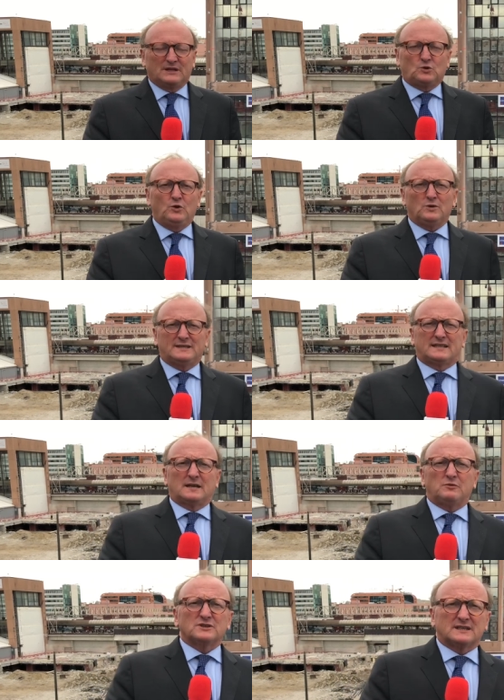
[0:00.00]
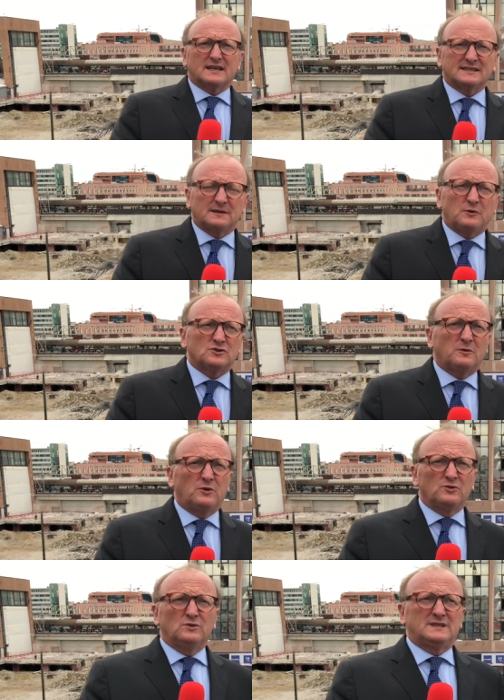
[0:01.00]
Matoulion, c'est un projet très important
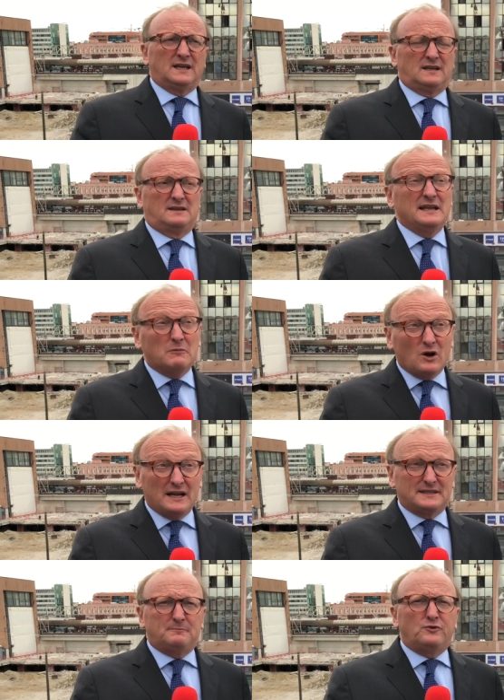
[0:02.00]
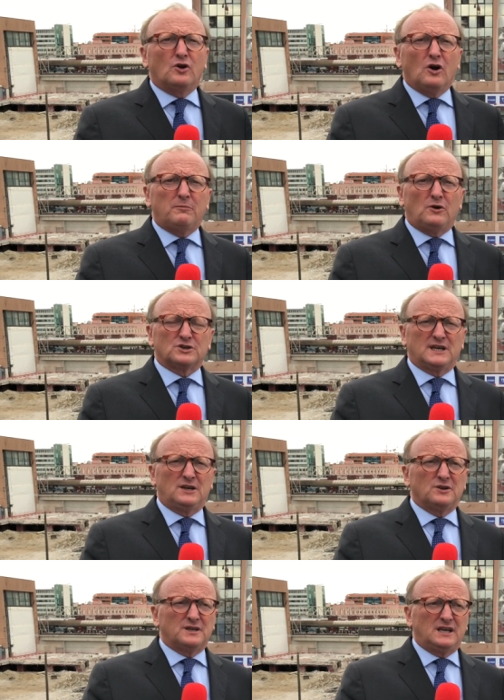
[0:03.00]
pour nous. C'est d'abord un des plus grands projets
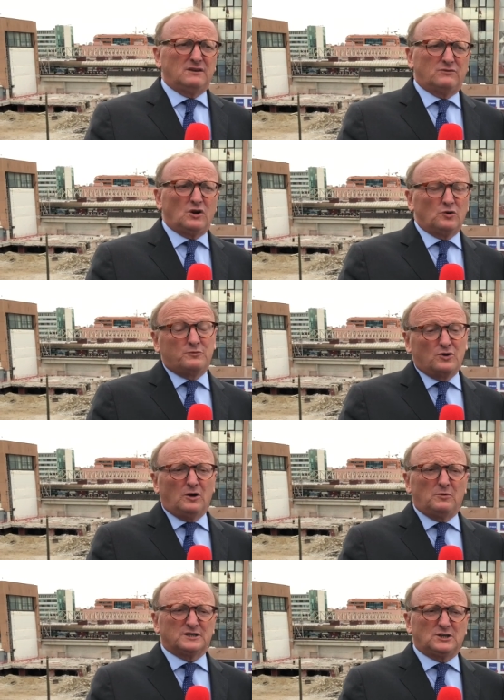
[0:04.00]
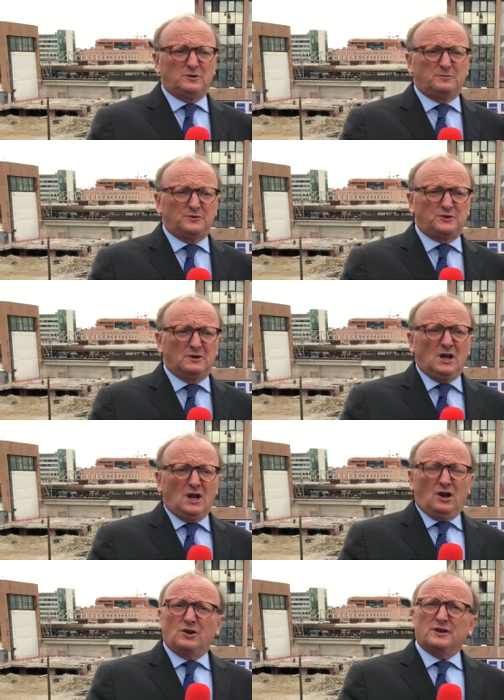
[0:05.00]
lyonnais, voire le plus grand projet de,
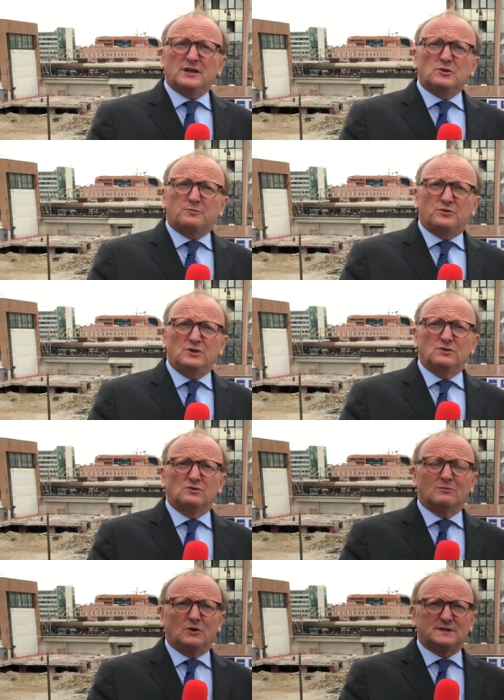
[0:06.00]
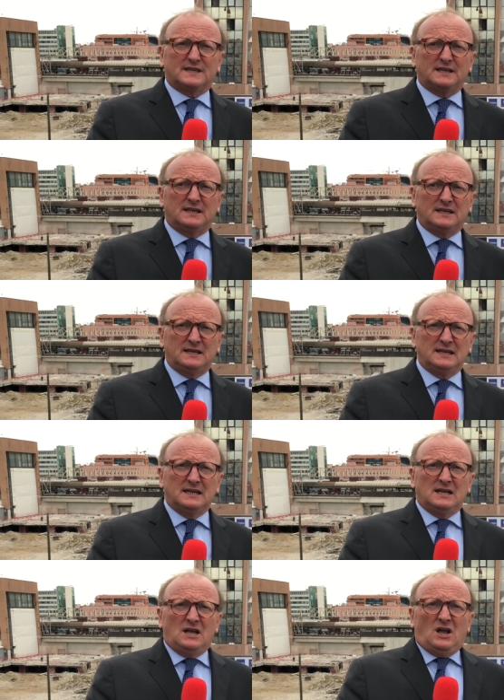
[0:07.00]
lyonnais depuis de nombreuses années.
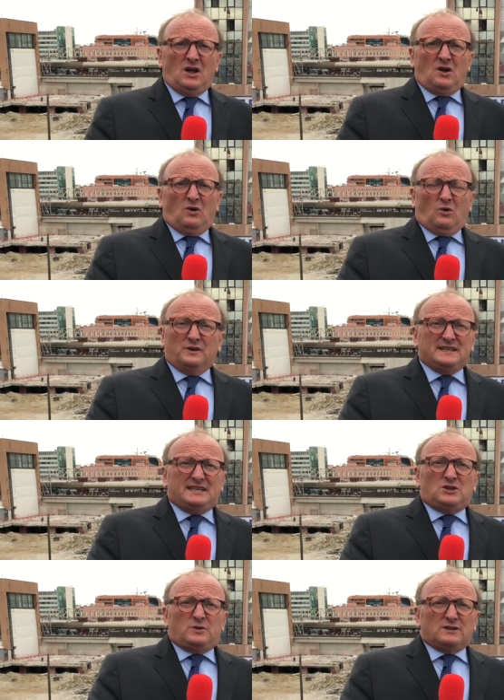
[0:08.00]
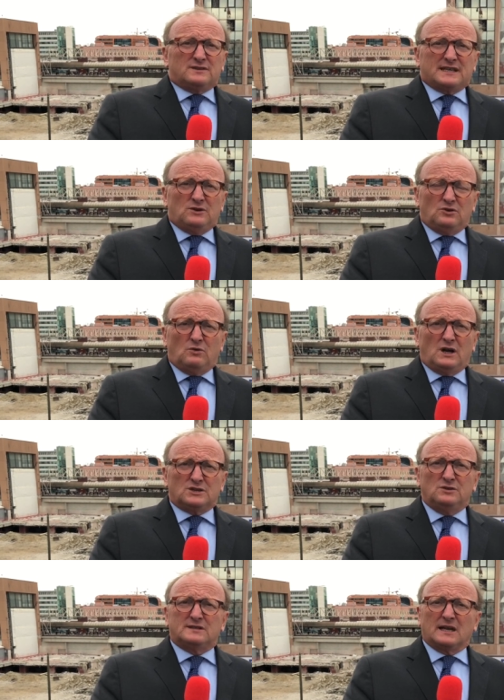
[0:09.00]
On est situé dans un endroit
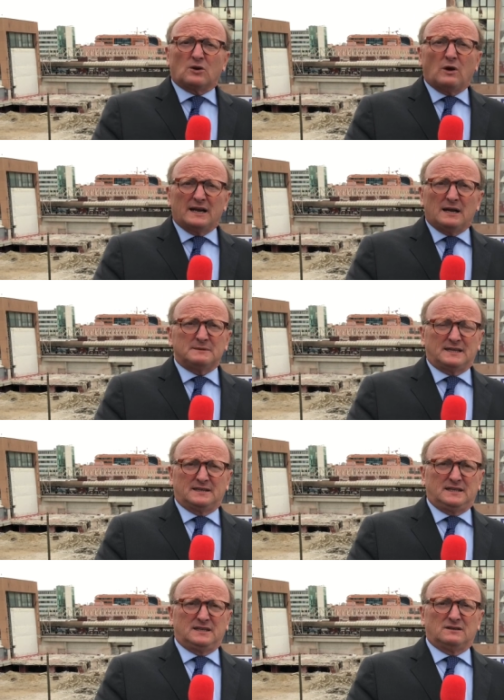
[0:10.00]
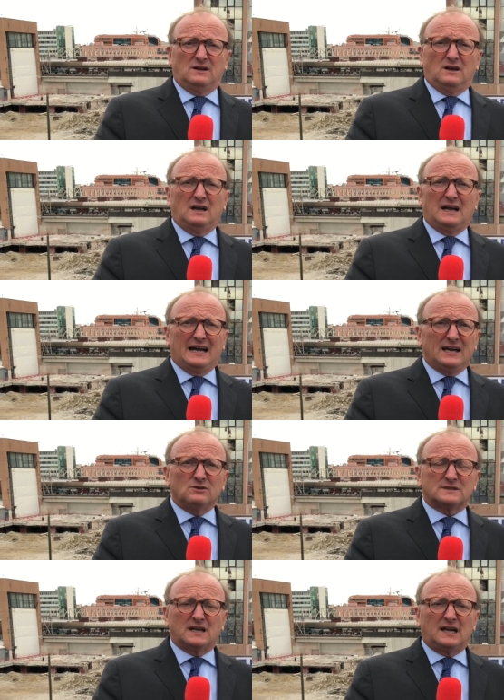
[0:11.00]
juste incroyable, c'est-à-dire à,
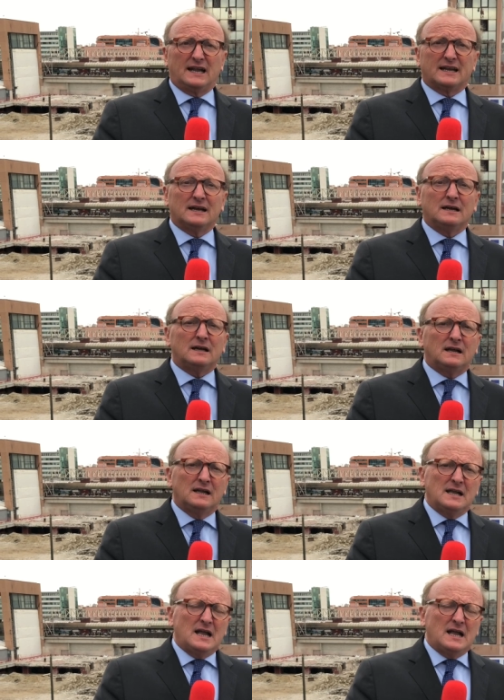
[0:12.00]
l'entrée de la gare,